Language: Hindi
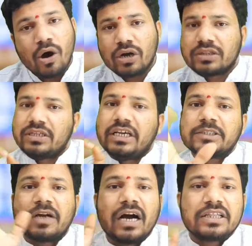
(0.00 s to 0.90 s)
और
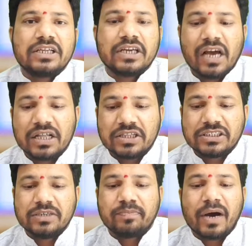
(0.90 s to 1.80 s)
दिनेश कार्तिक की
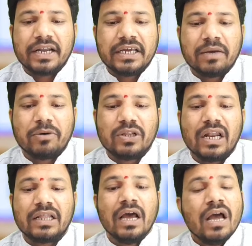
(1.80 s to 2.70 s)
आतिशी पारी के
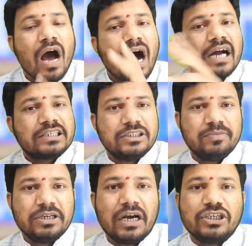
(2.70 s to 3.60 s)
बदलत
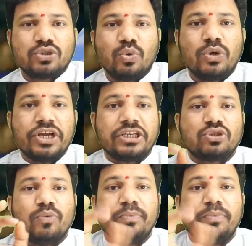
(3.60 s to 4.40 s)
आरसीबी का स्कोर एक